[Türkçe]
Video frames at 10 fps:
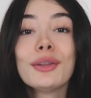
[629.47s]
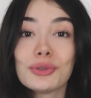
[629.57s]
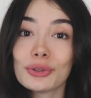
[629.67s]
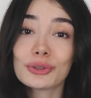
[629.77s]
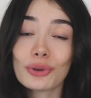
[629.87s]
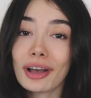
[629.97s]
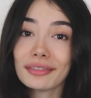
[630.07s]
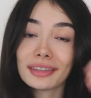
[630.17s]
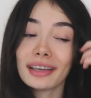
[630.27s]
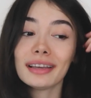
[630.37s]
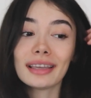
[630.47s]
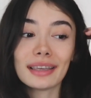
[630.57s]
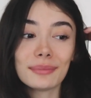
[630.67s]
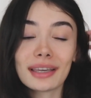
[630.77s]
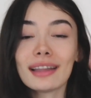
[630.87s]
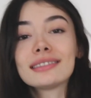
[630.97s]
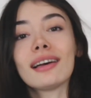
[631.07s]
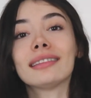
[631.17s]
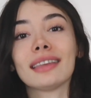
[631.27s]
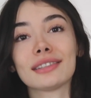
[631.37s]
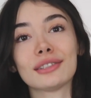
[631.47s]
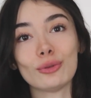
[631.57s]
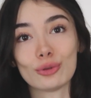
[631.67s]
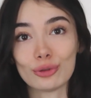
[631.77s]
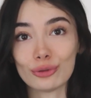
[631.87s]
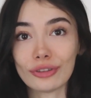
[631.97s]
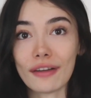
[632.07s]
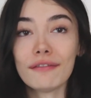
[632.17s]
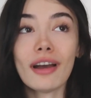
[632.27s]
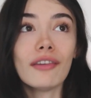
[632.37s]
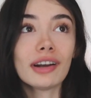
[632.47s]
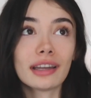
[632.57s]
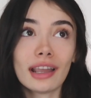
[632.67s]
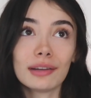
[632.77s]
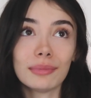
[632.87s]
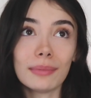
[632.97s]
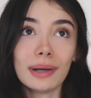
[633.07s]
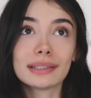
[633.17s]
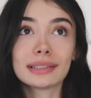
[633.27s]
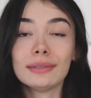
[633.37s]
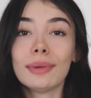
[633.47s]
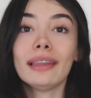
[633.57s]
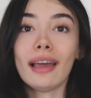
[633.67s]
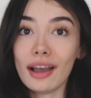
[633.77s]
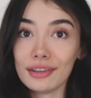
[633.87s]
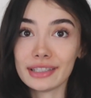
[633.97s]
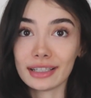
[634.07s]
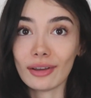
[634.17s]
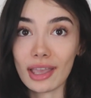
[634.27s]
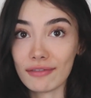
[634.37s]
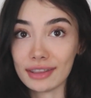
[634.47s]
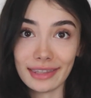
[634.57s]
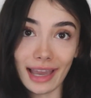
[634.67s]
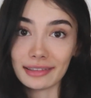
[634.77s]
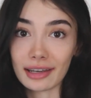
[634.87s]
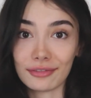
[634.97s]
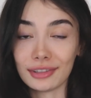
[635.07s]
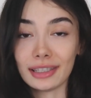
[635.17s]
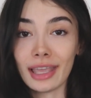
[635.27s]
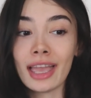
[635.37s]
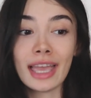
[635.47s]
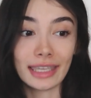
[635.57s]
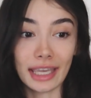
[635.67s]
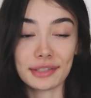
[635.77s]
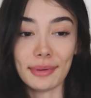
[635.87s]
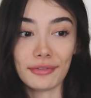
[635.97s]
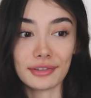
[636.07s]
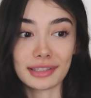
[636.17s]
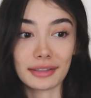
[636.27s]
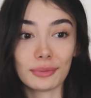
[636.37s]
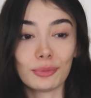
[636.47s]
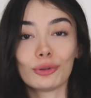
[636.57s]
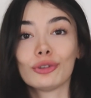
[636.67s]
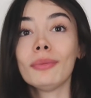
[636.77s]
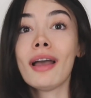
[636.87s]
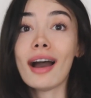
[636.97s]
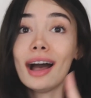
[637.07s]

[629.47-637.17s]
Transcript: Çünkü şu anda e, birkaç saat geçti üstünden ve hava kararmaya başladı. Ben ancak evin diğer taraflarına geçme fırsatı buldum.